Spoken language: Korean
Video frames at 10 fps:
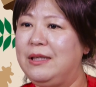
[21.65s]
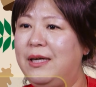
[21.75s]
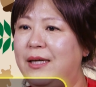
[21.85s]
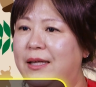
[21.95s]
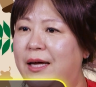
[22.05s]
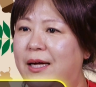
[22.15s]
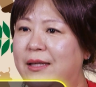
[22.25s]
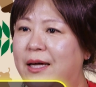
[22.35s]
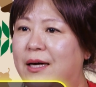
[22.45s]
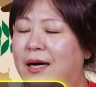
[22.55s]
일에
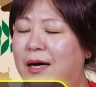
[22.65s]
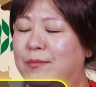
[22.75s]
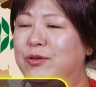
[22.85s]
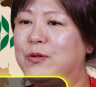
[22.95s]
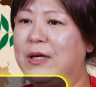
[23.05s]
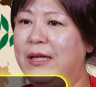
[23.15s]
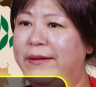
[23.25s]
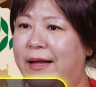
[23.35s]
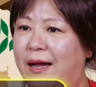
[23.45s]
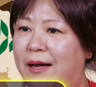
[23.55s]
대한 대가가
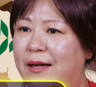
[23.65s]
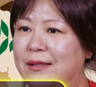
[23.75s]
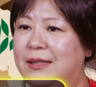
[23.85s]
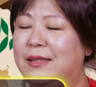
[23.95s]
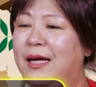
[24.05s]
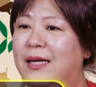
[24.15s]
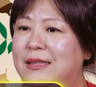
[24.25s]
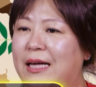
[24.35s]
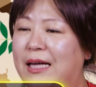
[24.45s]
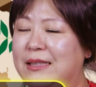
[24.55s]
부족한 날.
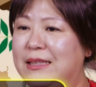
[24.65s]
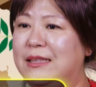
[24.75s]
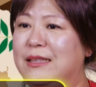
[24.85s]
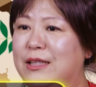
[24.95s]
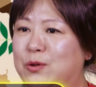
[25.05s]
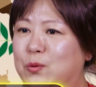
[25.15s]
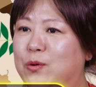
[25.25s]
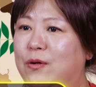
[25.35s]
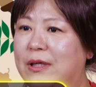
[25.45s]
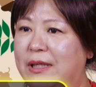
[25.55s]
기대하지 않으시는 게
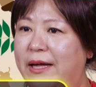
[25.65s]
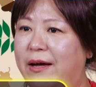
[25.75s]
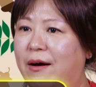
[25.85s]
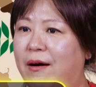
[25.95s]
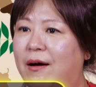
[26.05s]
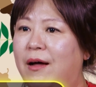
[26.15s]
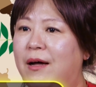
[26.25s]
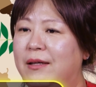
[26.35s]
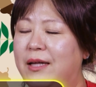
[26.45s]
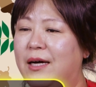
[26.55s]
좋을 것 같아요.
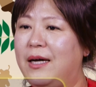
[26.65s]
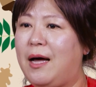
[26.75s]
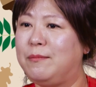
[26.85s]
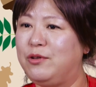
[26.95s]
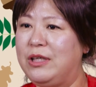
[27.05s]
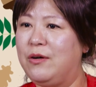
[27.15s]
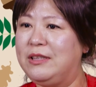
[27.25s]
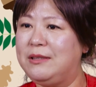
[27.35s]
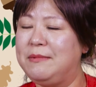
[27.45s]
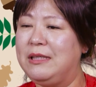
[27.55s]
내가 아무리
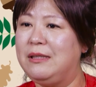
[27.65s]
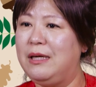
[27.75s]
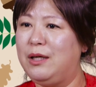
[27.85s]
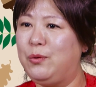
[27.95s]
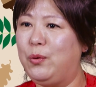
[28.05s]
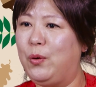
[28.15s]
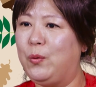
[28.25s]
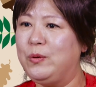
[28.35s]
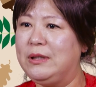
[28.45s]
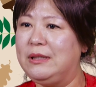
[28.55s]
열심히 일을 해도
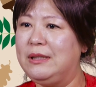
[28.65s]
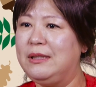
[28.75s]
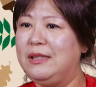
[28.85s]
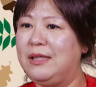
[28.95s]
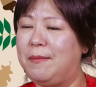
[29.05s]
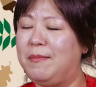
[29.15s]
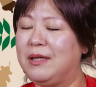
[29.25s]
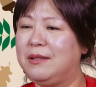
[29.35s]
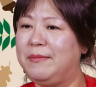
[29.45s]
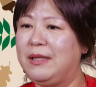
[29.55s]
오늘은 일한
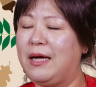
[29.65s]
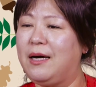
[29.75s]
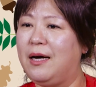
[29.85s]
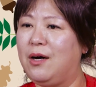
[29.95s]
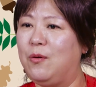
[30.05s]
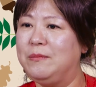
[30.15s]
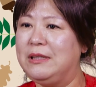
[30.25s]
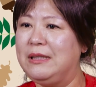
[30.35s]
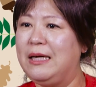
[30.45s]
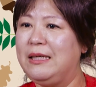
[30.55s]
만큼의 대가가
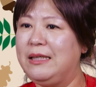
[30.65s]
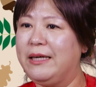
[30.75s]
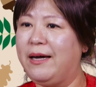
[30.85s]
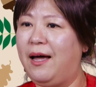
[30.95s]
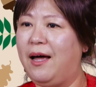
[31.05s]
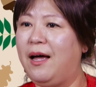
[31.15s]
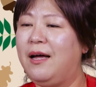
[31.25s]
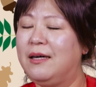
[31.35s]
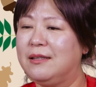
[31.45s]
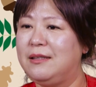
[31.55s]
없는 날이니까
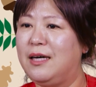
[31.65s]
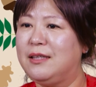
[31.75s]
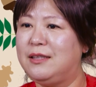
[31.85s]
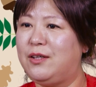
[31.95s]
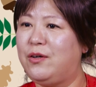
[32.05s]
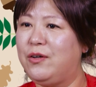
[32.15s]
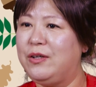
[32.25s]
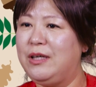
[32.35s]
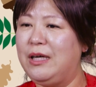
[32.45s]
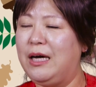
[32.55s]
그냥
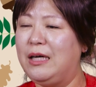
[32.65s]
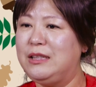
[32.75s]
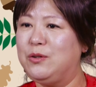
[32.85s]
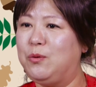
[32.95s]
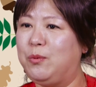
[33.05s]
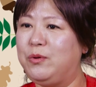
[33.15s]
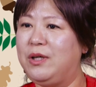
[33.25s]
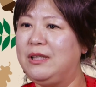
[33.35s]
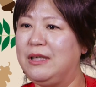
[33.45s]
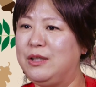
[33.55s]
그러려니 하시고
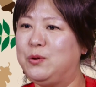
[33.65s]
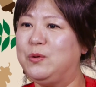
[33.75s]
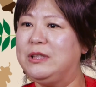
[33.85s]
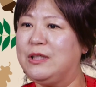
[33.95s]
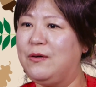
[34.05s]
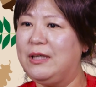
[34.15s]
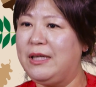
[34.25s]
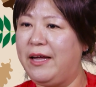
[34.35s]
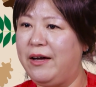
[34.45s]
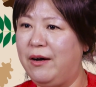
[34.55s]
보내는 게 좋으실 것
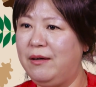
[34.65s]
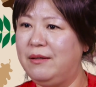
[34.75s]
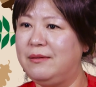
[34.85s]
같아요.